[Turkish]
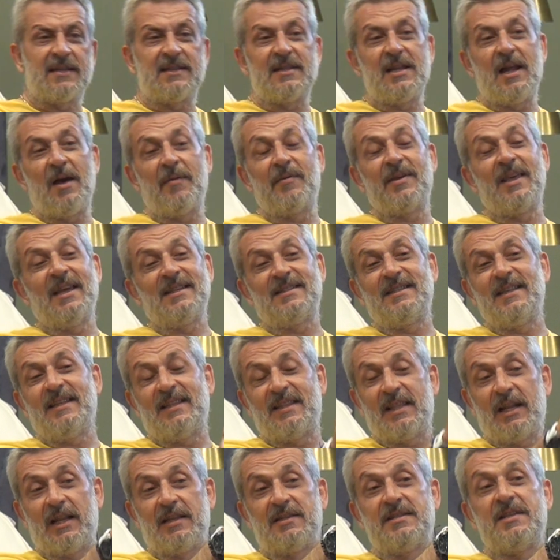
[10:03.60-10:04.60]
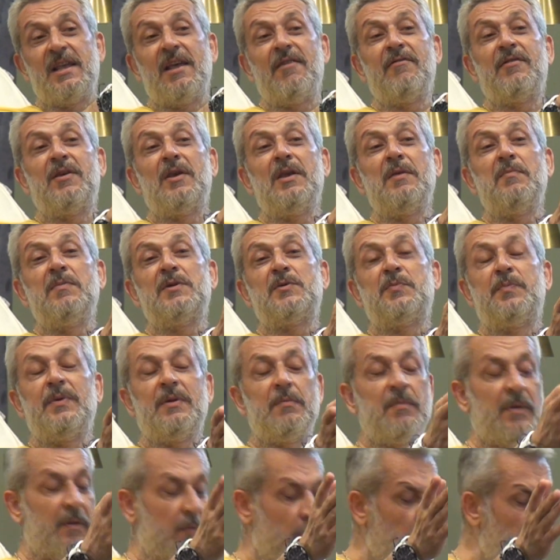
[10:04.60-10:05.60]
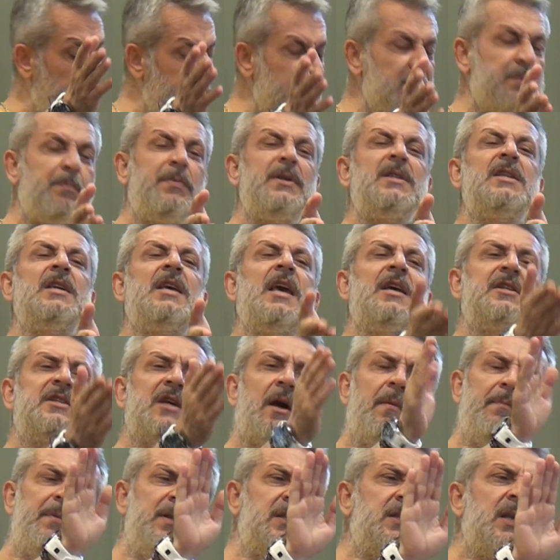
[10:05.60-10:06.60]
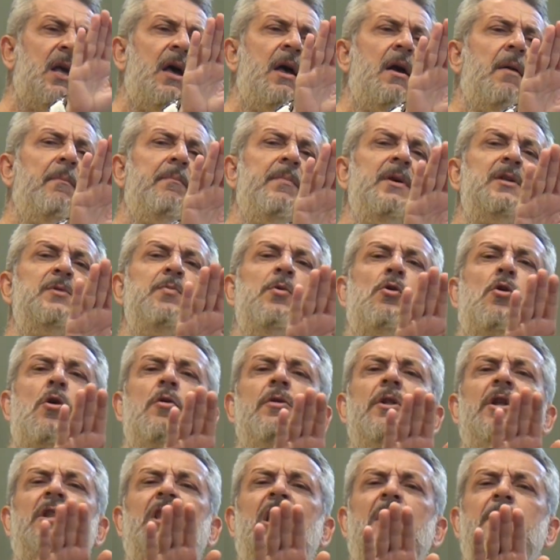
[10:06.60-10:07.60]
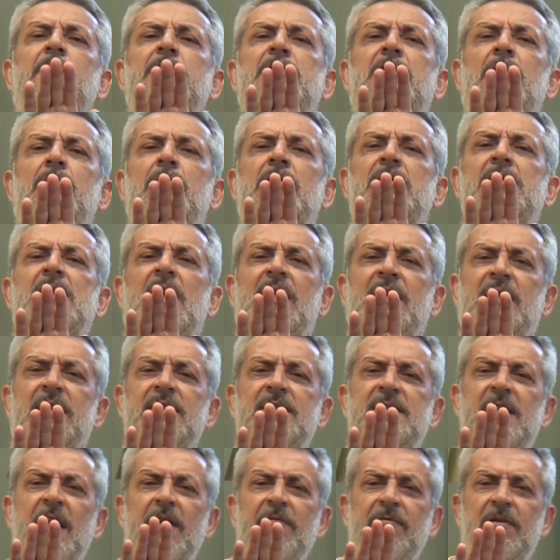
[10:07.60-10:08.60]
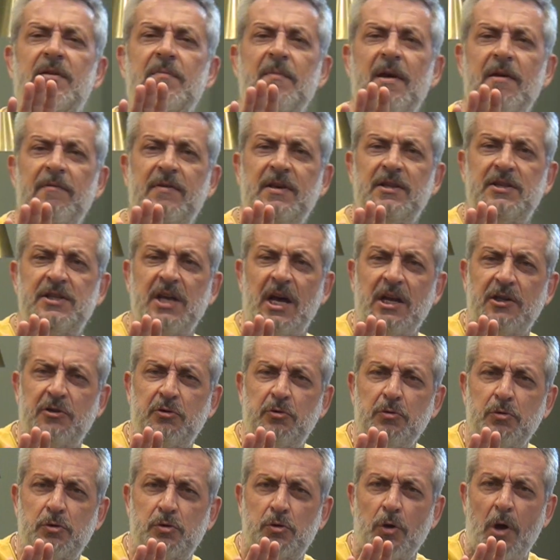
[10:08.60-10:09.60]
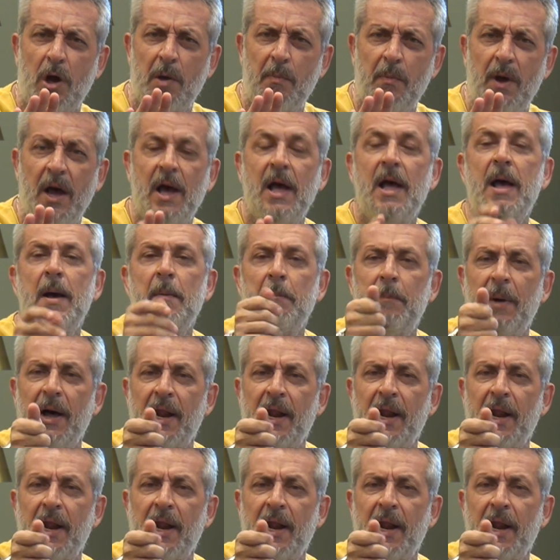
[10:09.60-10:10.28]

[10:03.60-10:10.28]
gelsin abi geç. sevgiymiş bilmem. O biz bizi geç abi. Biz biz bu konuda tek bir şey biliyoruz arkadaş. Sevgi, mevgi, cart, cüz, soğan.